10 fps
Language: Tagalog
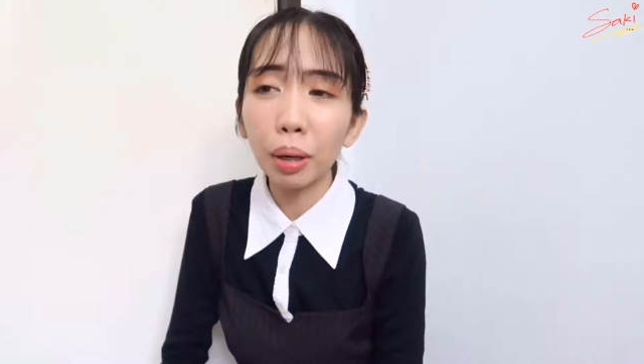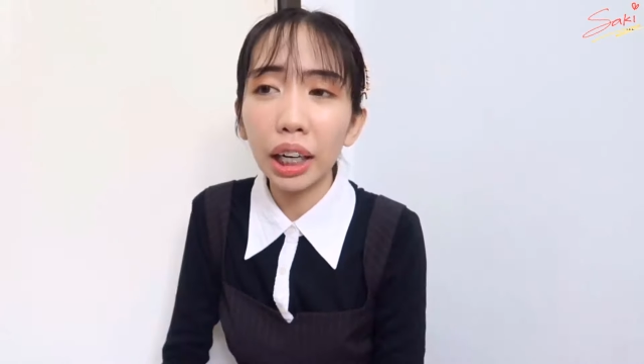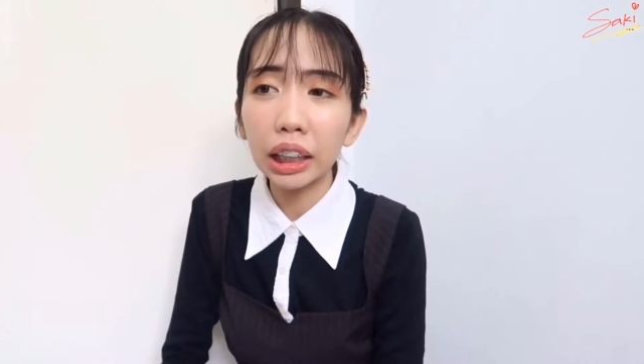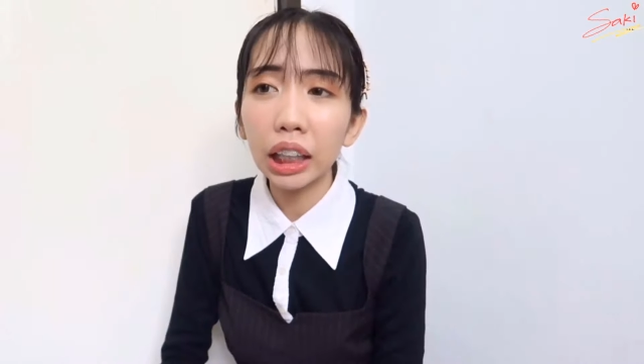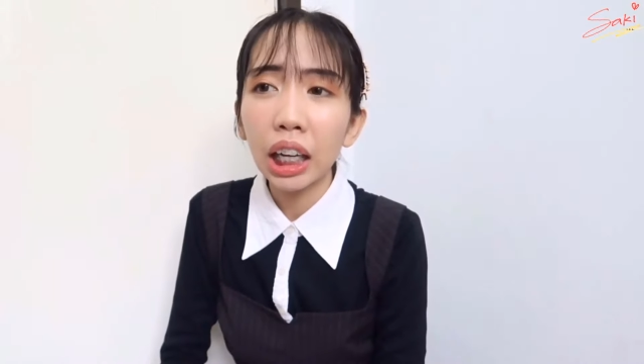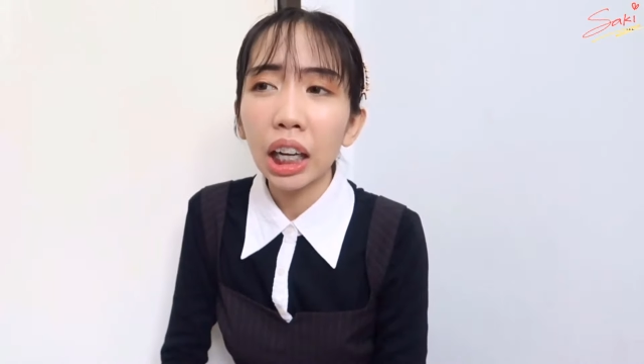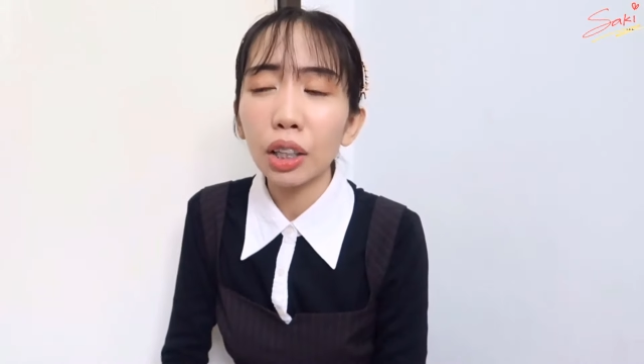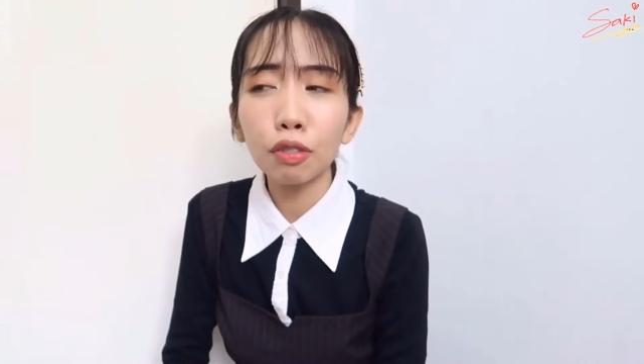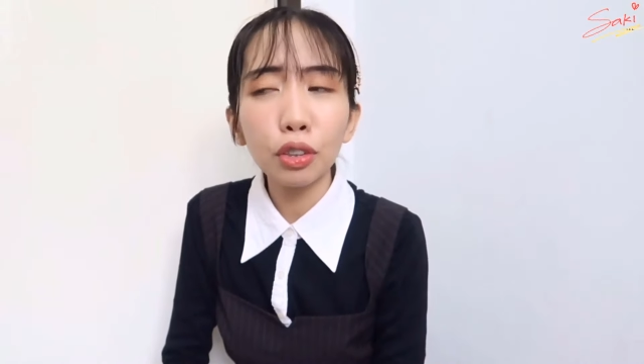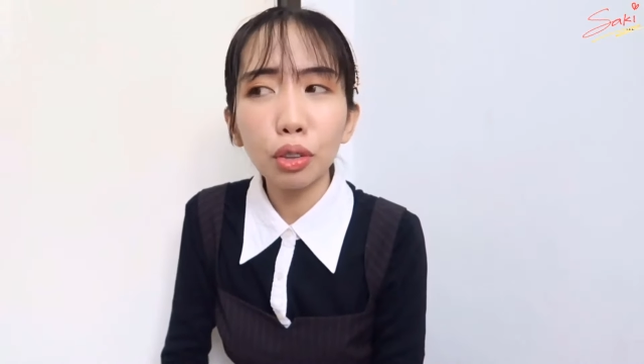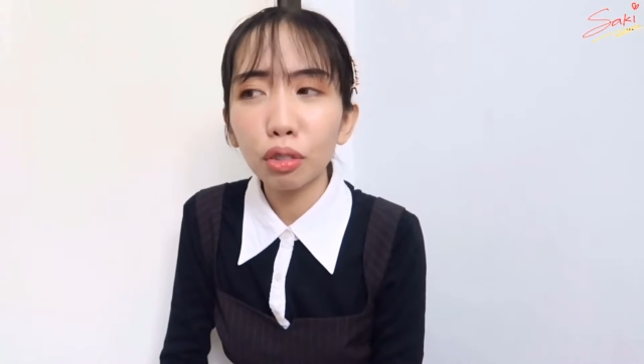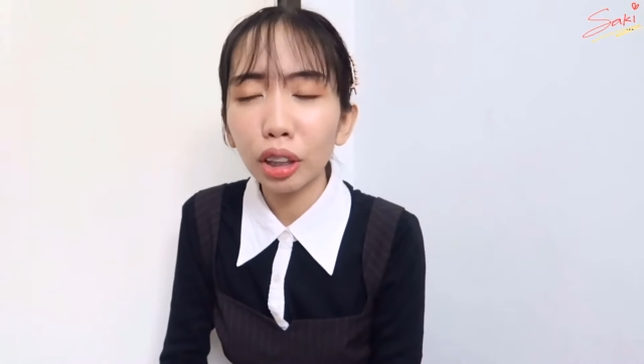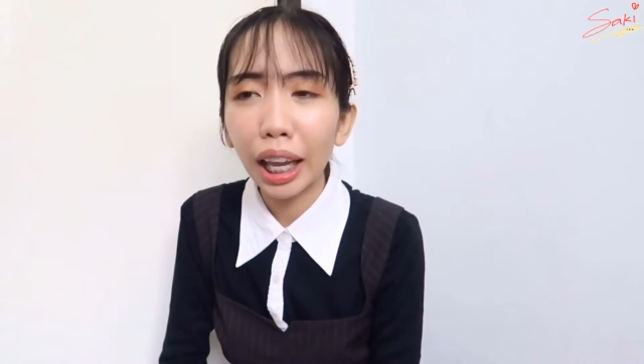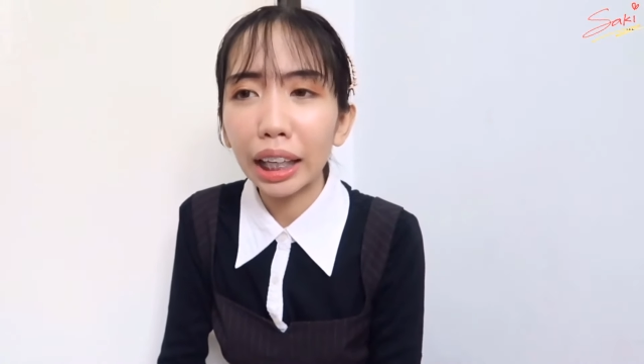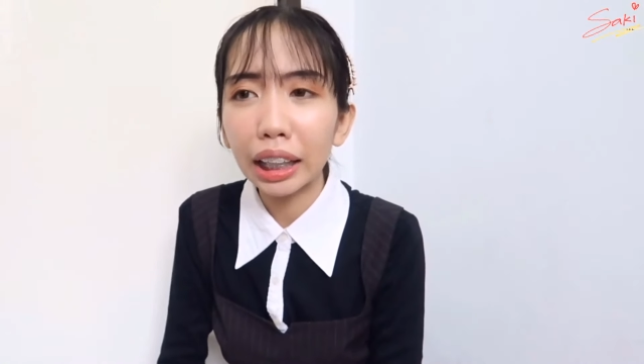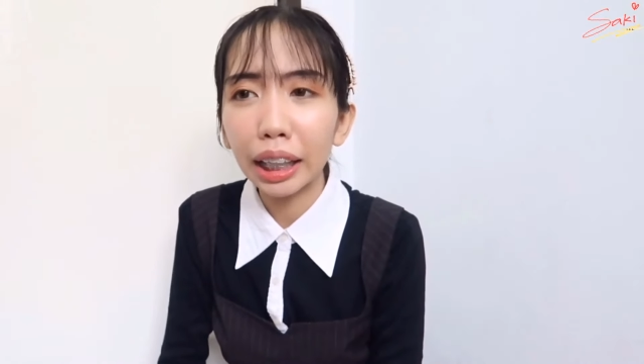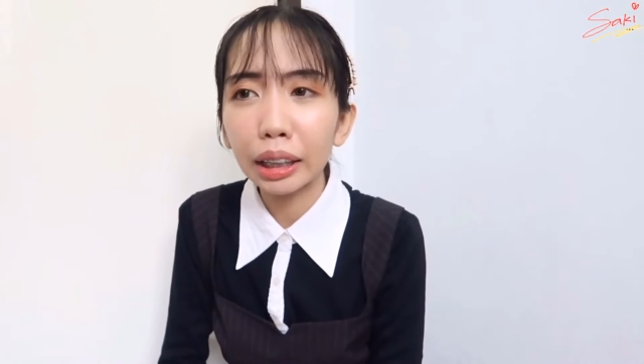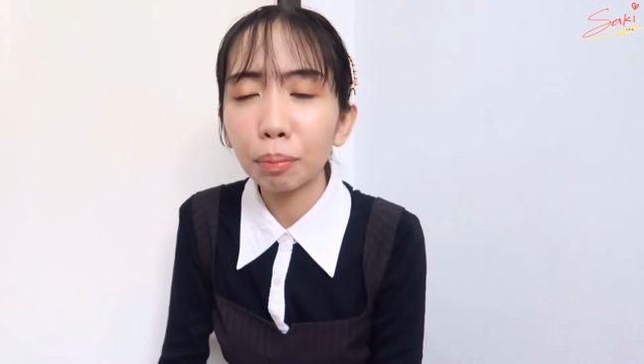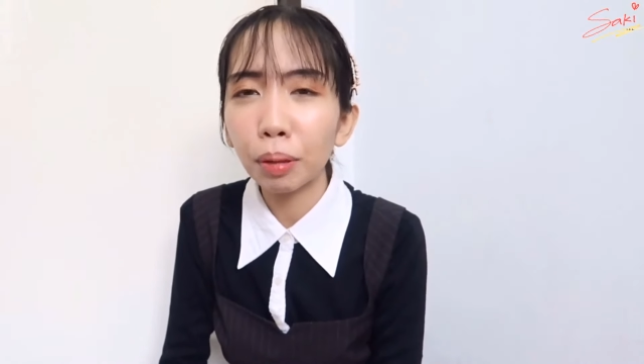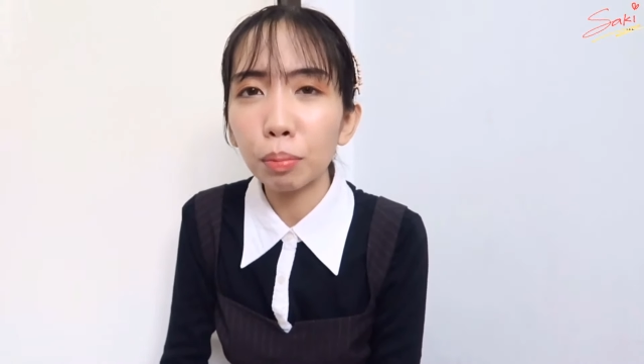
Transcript: But, If you don't like it,